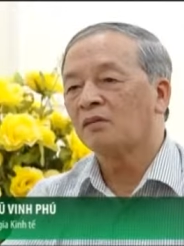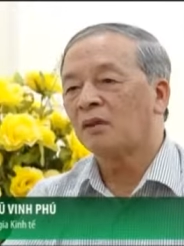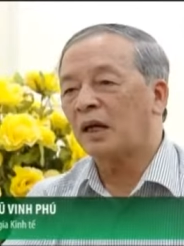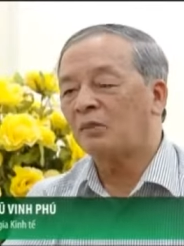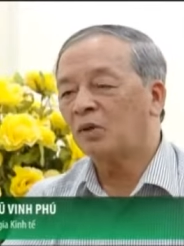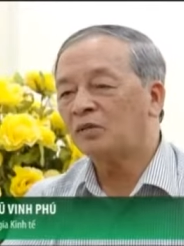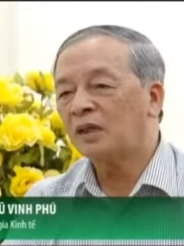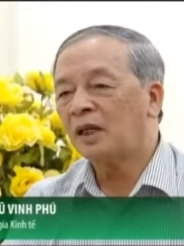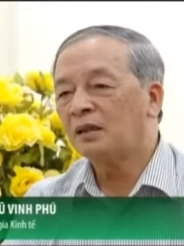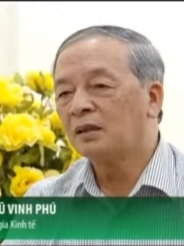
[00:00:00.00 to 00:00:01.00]
Và một
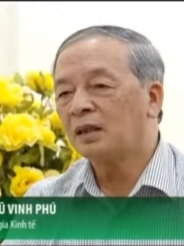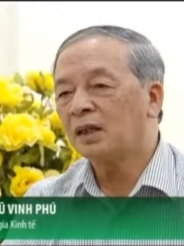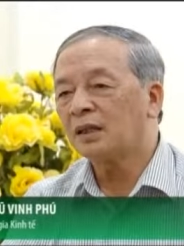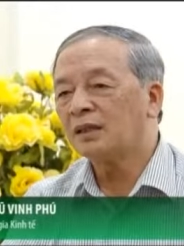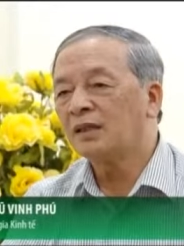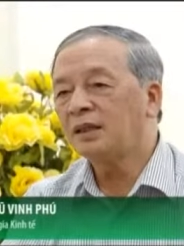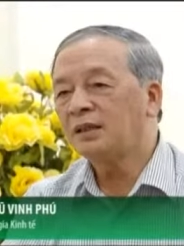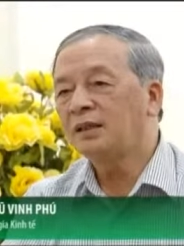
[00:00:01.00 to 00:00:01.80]
vấn đề nữa là cái dân